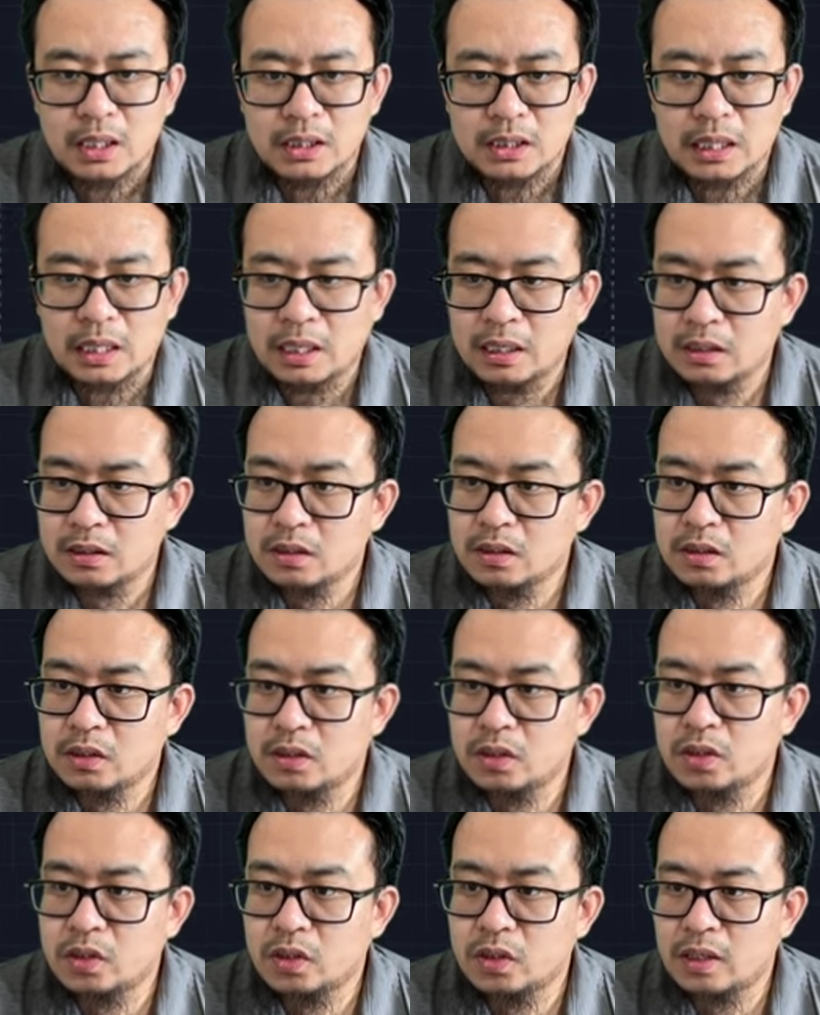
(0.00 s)
那
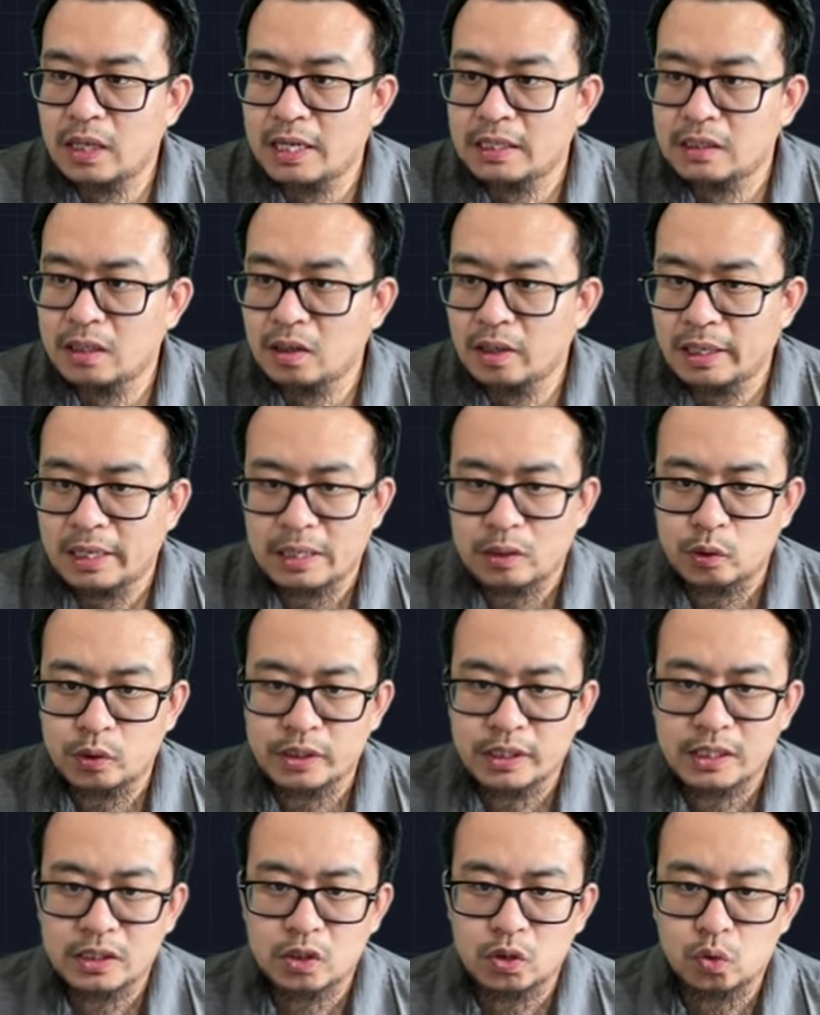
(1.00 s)
其实按道理来说，
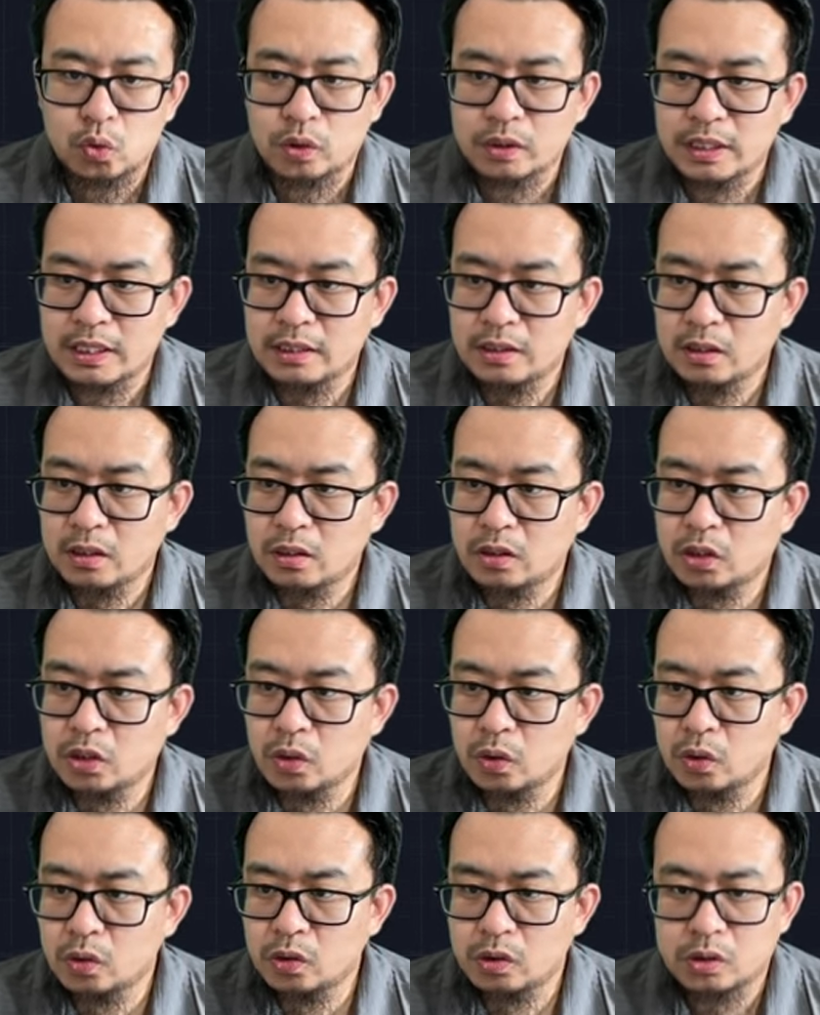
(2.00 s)
应该是昨天
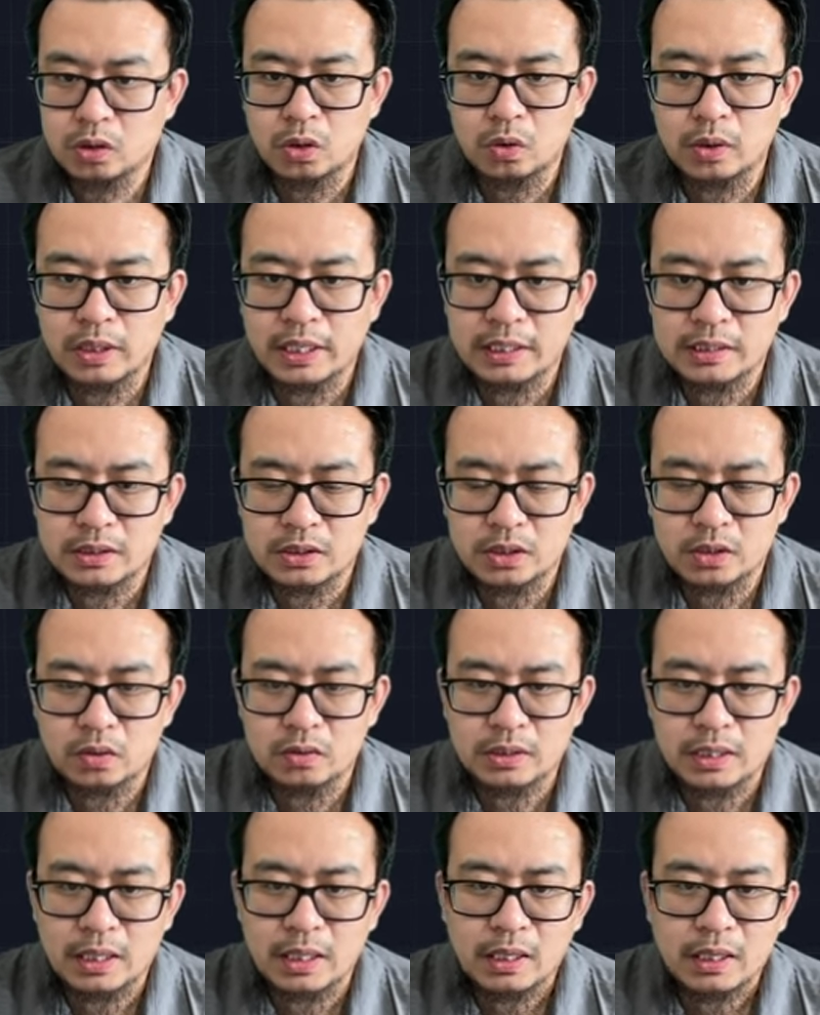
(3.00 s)
收周 K 的时候
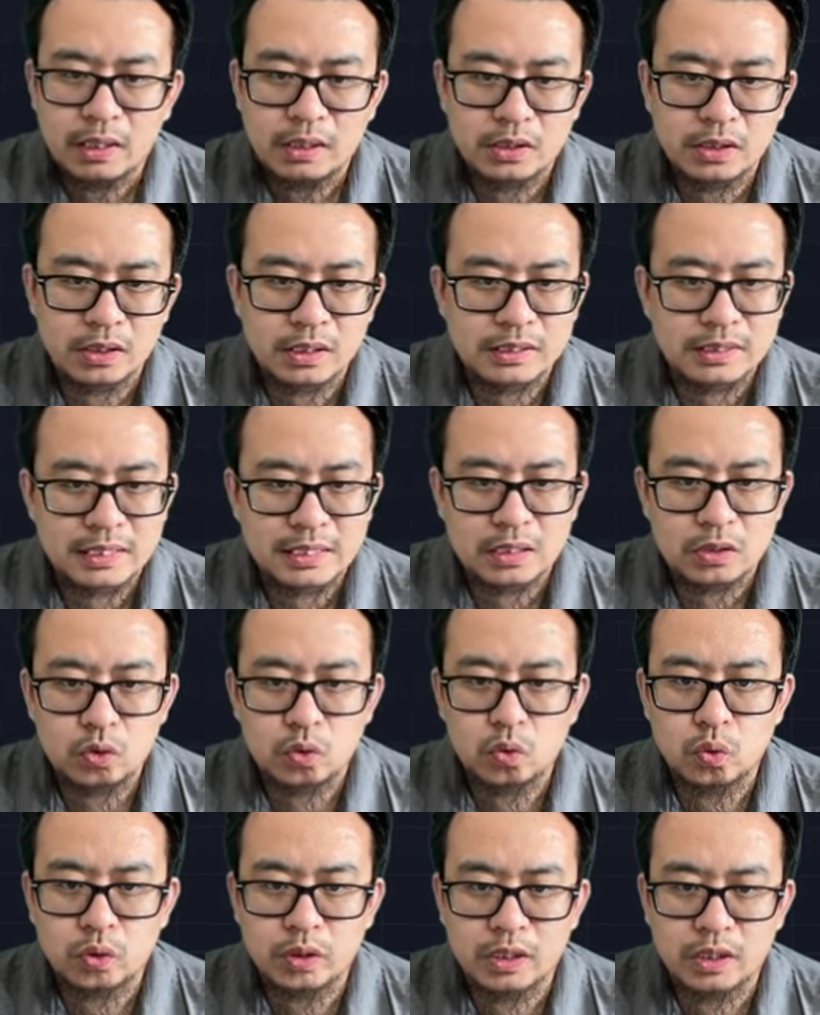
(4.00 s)
呢，是跟大家去
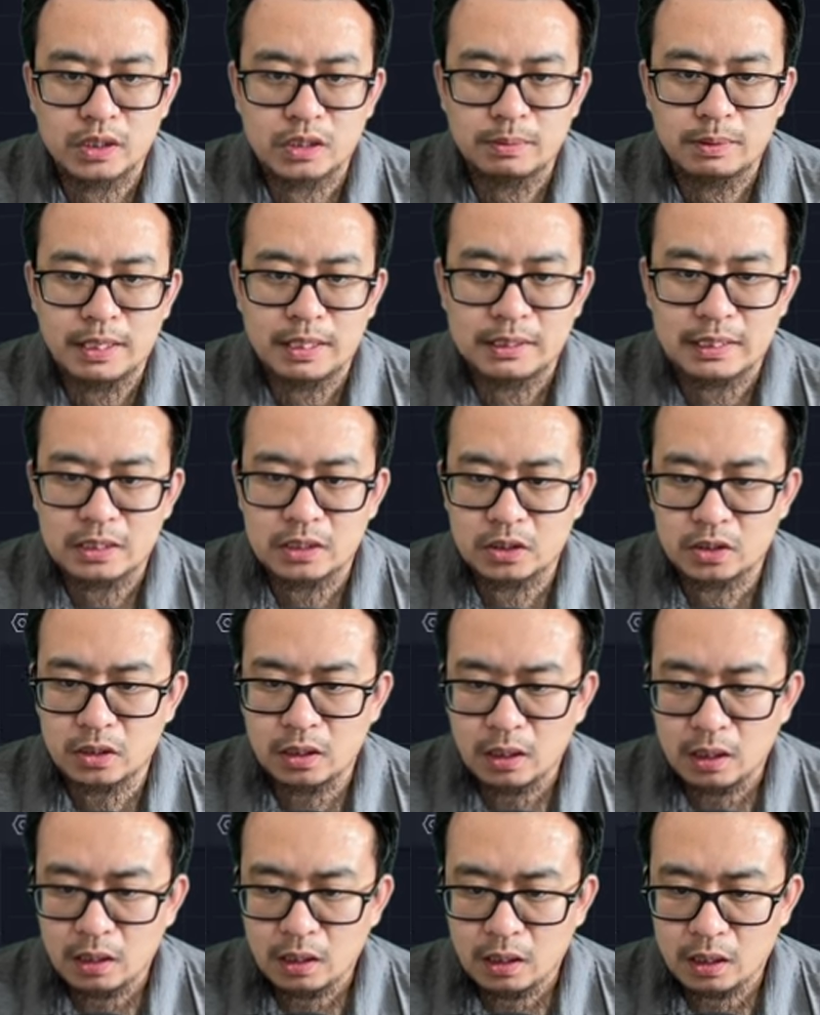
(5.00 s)
做这个视频啊。但是
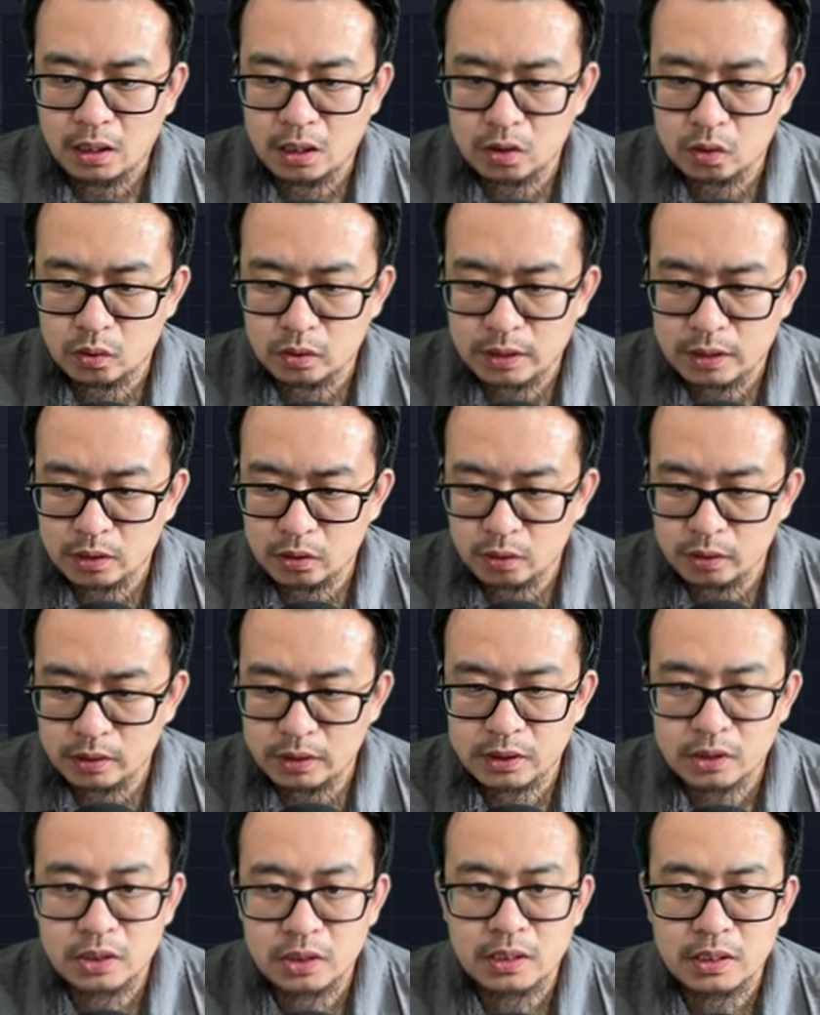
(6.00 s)
呃，昨天有一
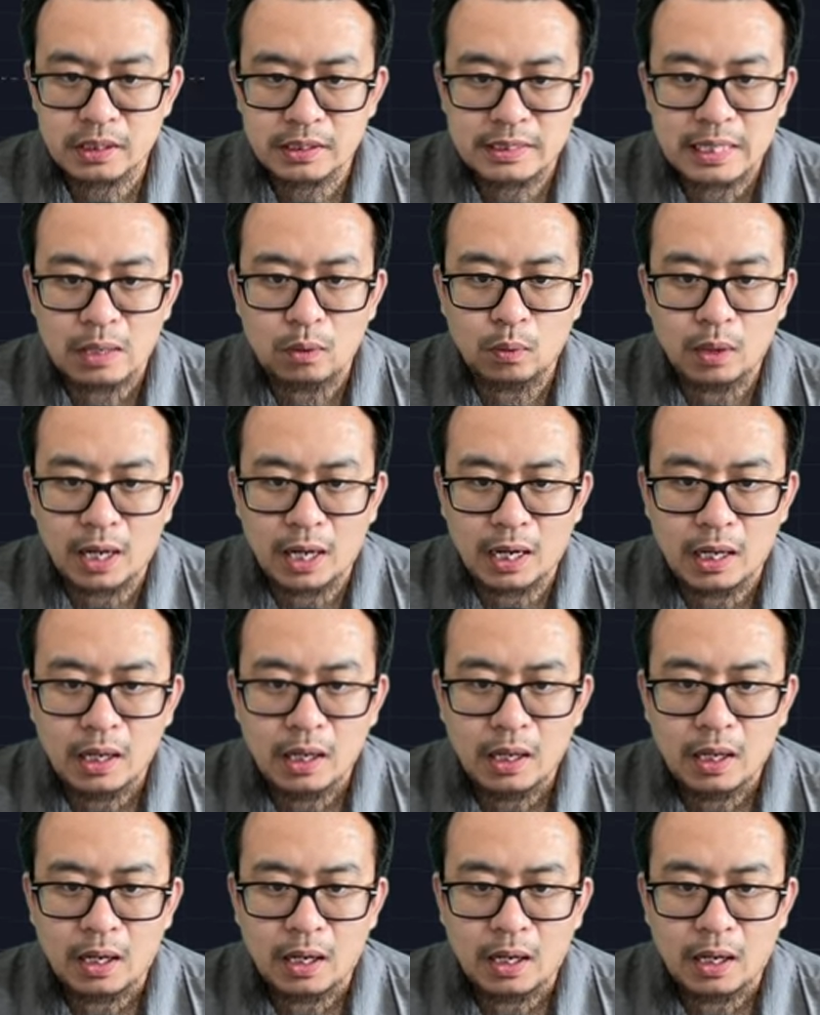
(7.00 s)
些事情给耽误了啊。